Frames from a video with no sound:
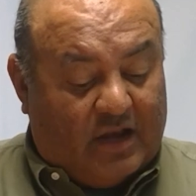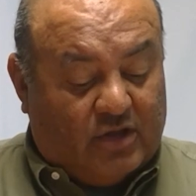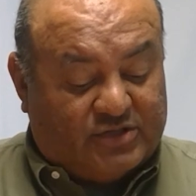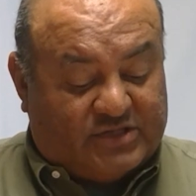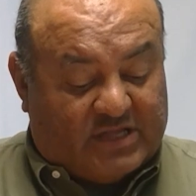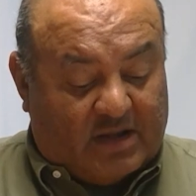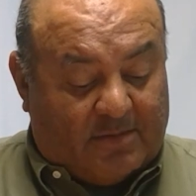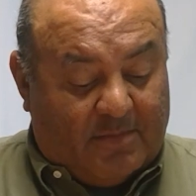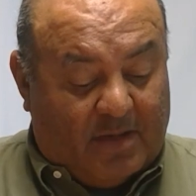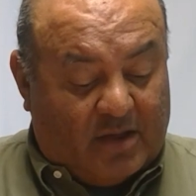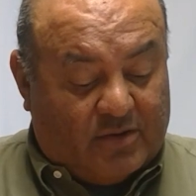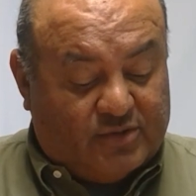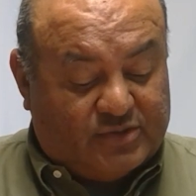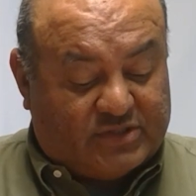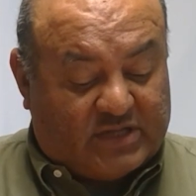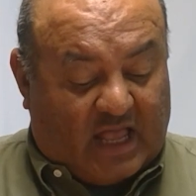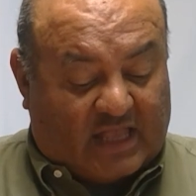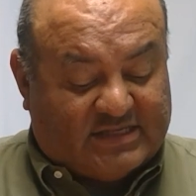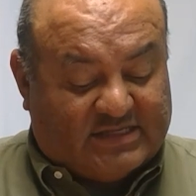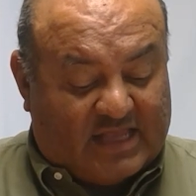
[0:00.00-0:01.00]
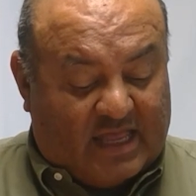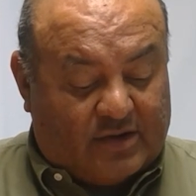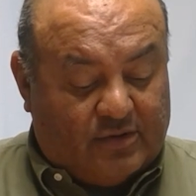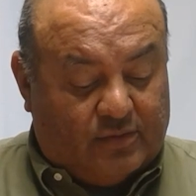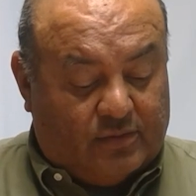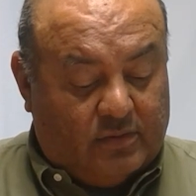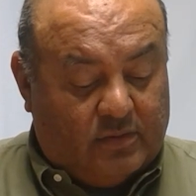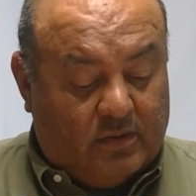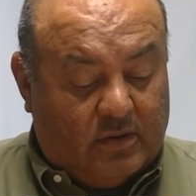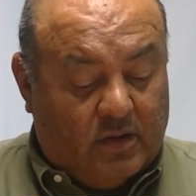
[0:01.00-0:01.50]
los hermanos
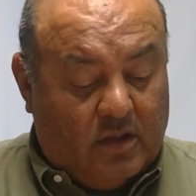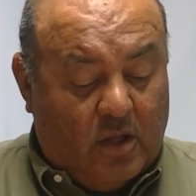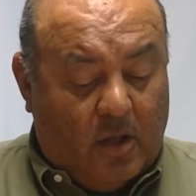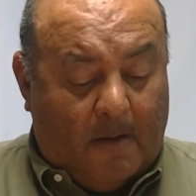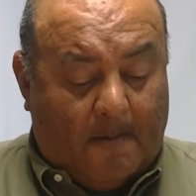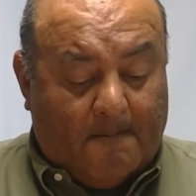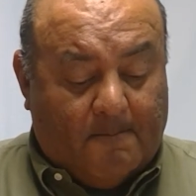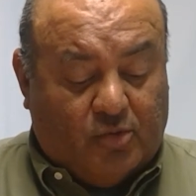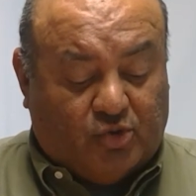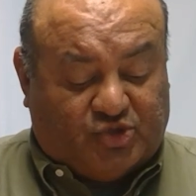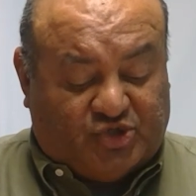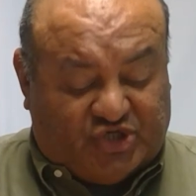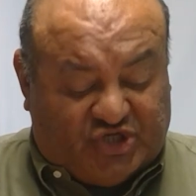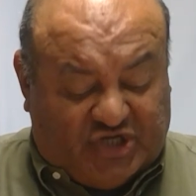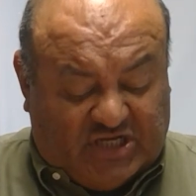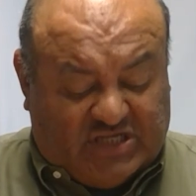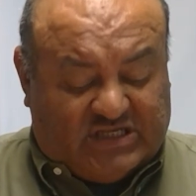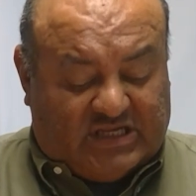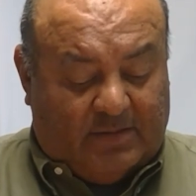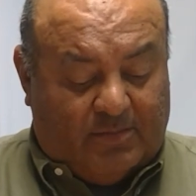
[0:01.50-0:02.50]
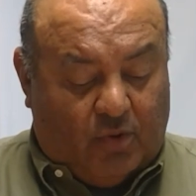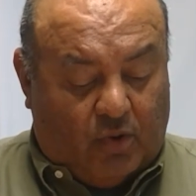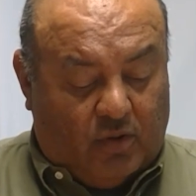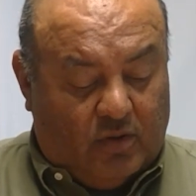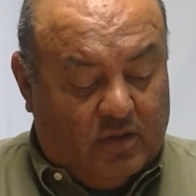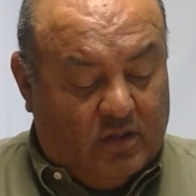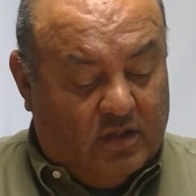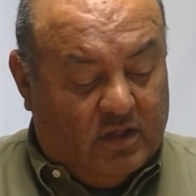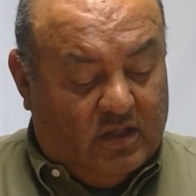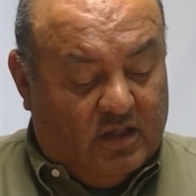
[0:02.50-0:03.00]
cazaron muchísimo.
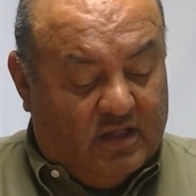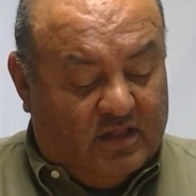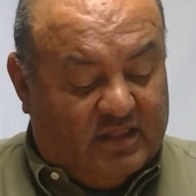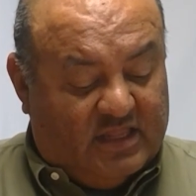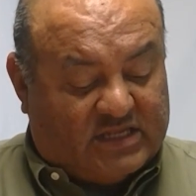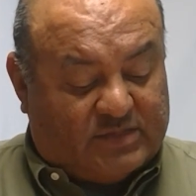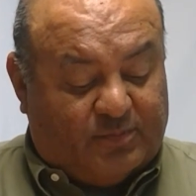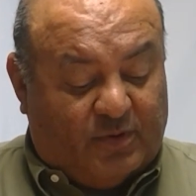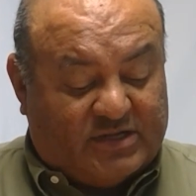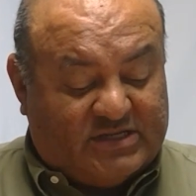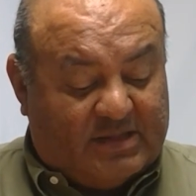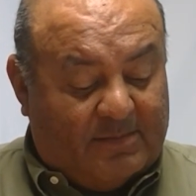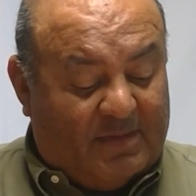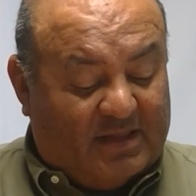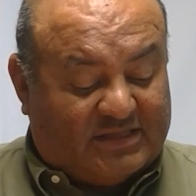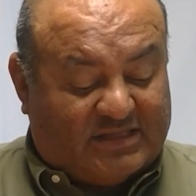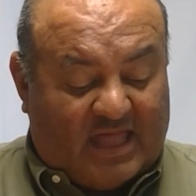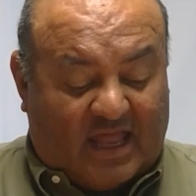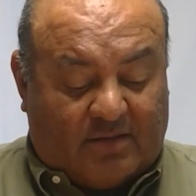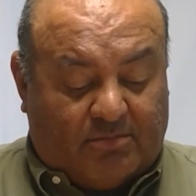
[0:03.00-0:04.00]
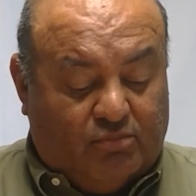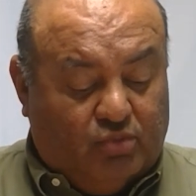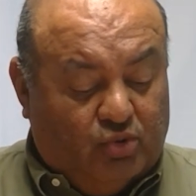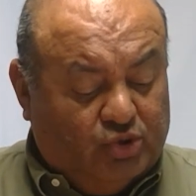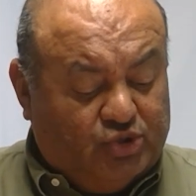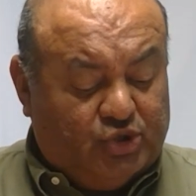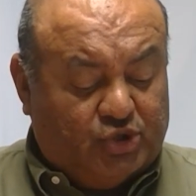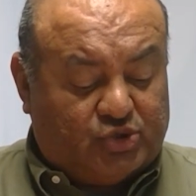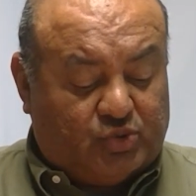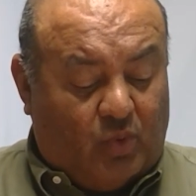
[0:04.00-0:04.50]
Después de matar
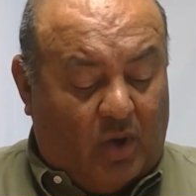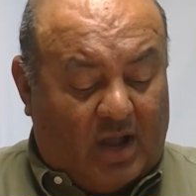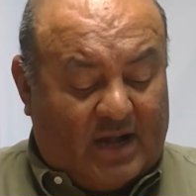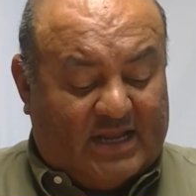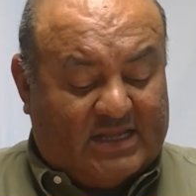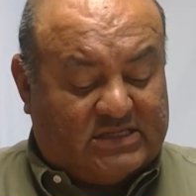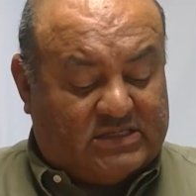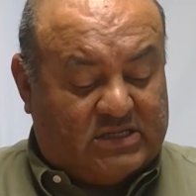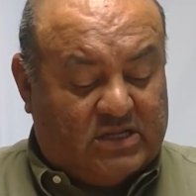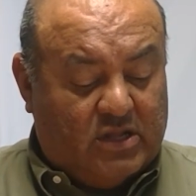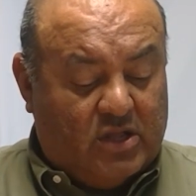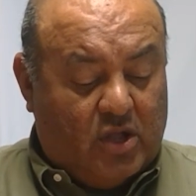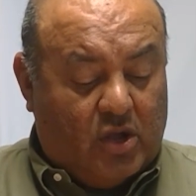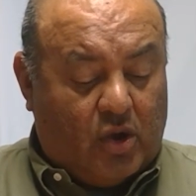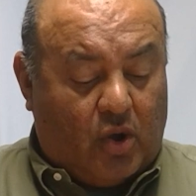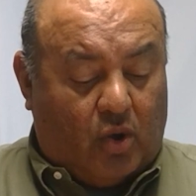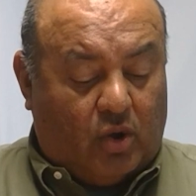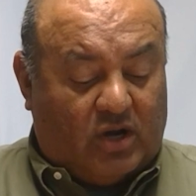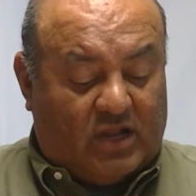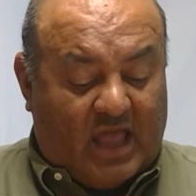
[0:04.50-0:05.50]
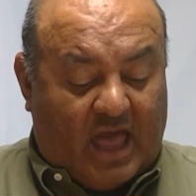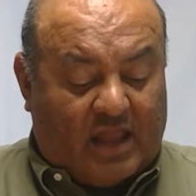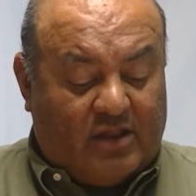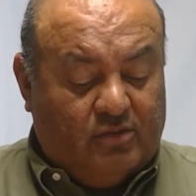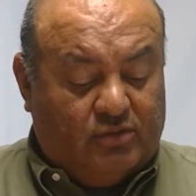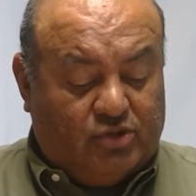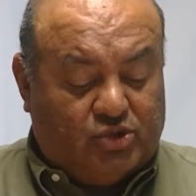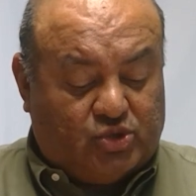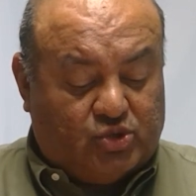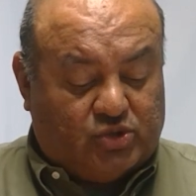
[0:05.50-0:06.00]
muchos guares,
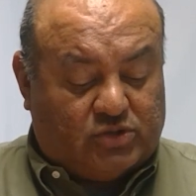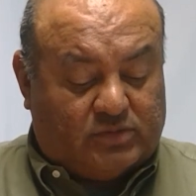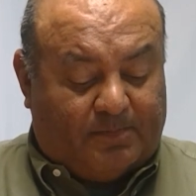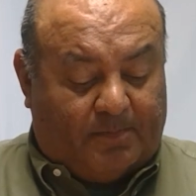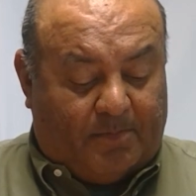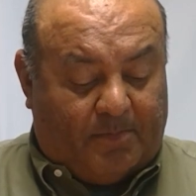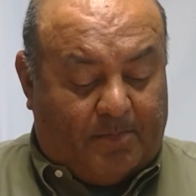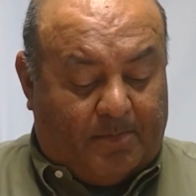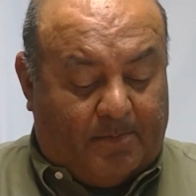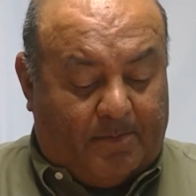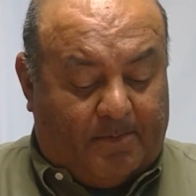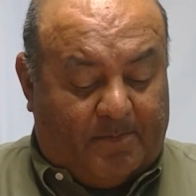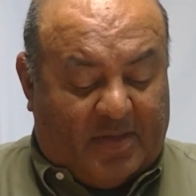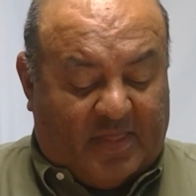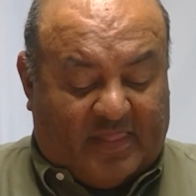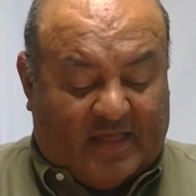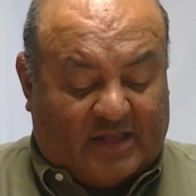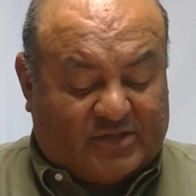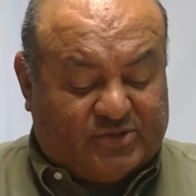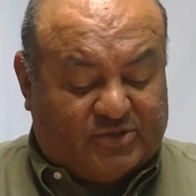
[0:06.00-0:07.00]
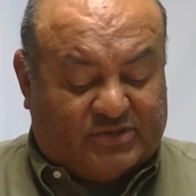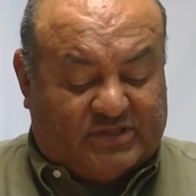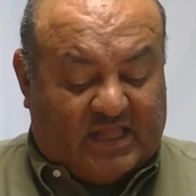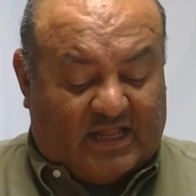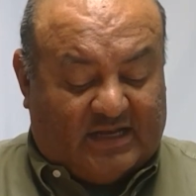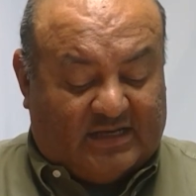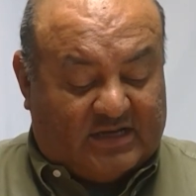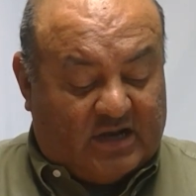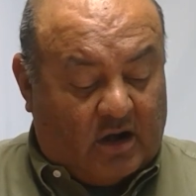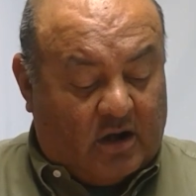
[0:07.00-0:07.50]
colgaron sus pedazos
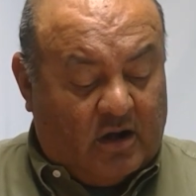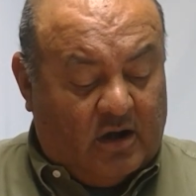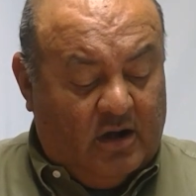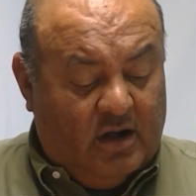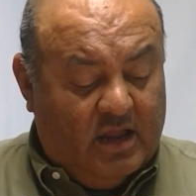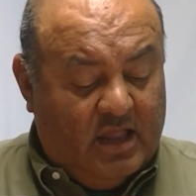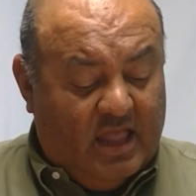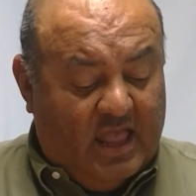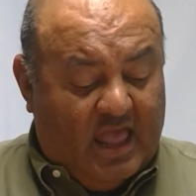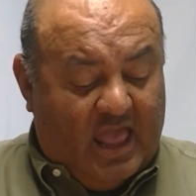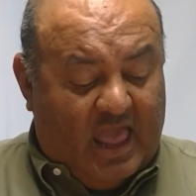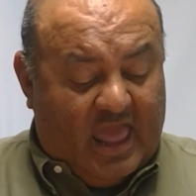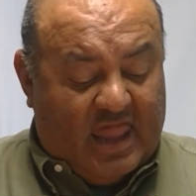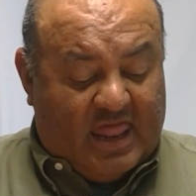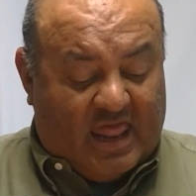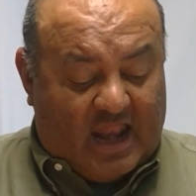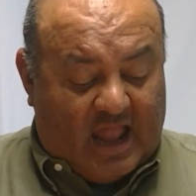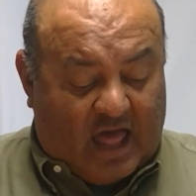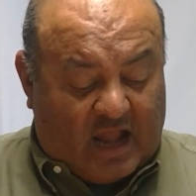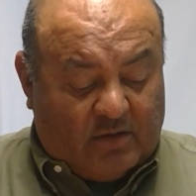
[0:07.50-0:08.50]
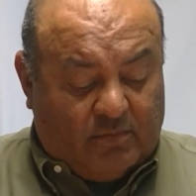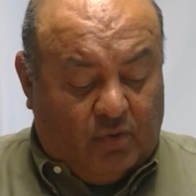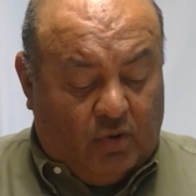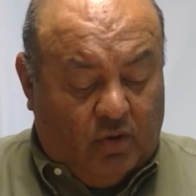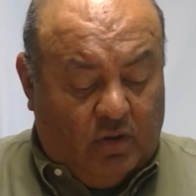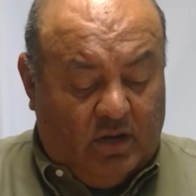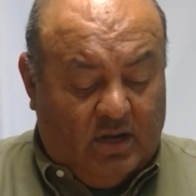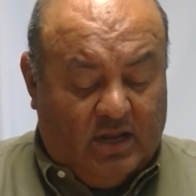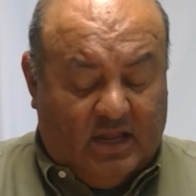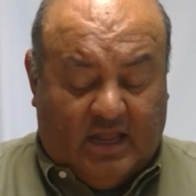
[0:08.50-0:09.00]
del dar en el
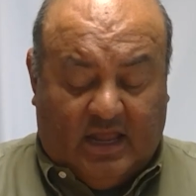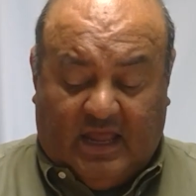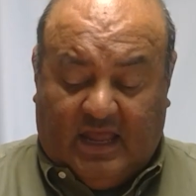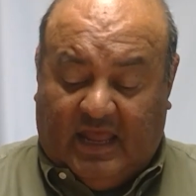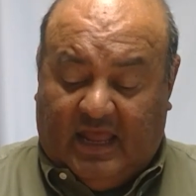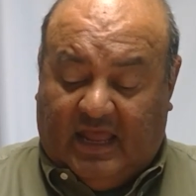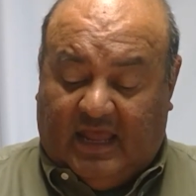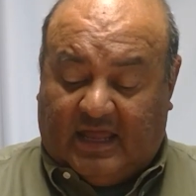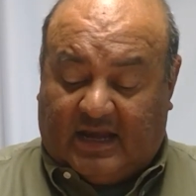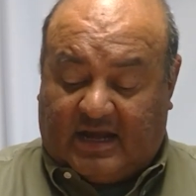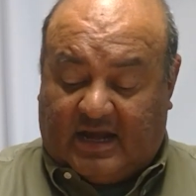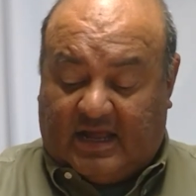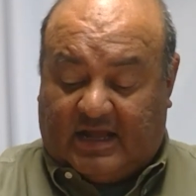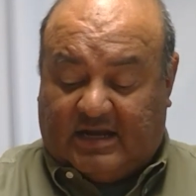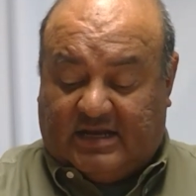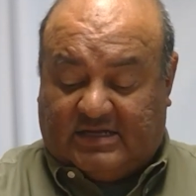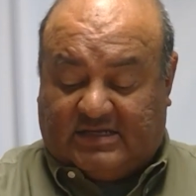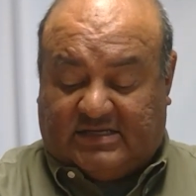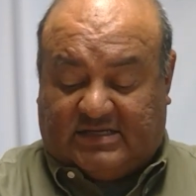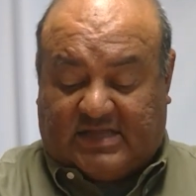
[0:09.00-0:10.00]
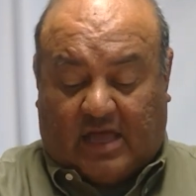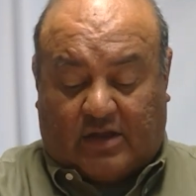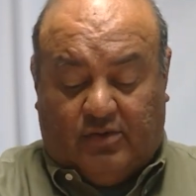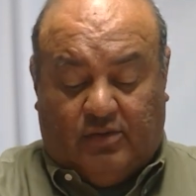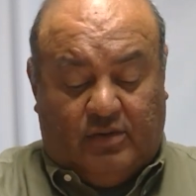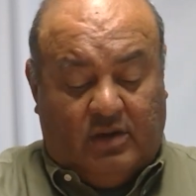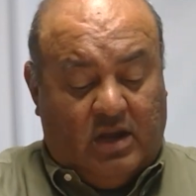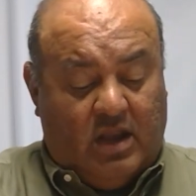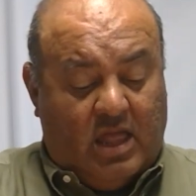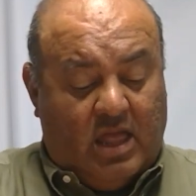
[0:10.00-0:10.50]
árbol y
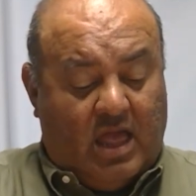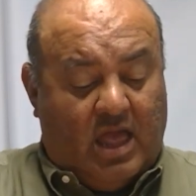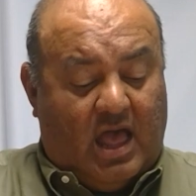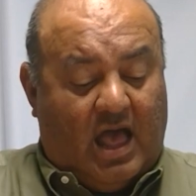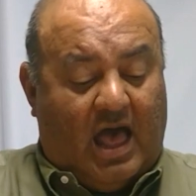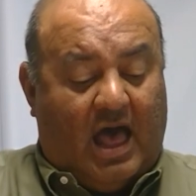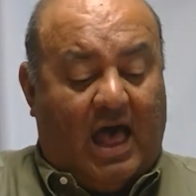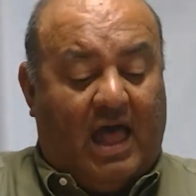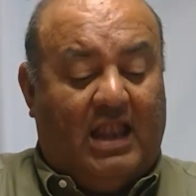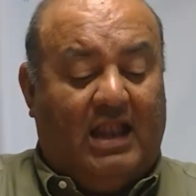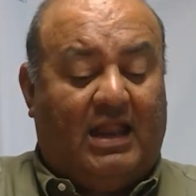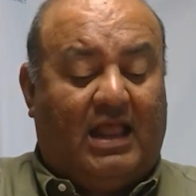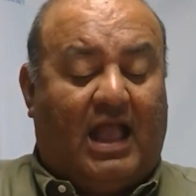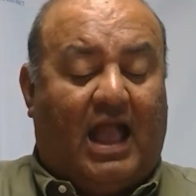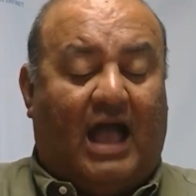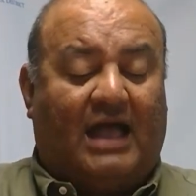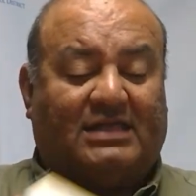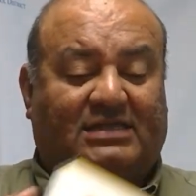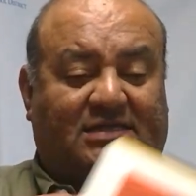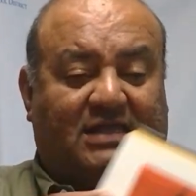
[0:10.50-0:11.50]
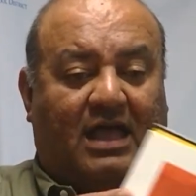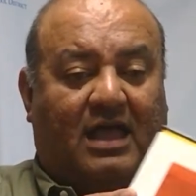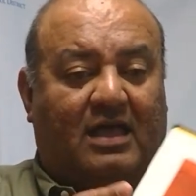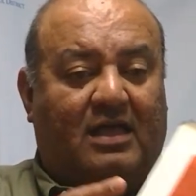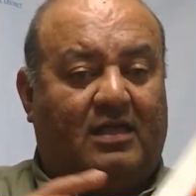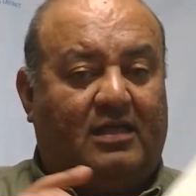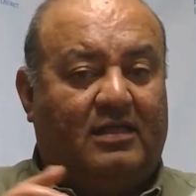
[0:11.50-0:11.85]
regresaron al caza.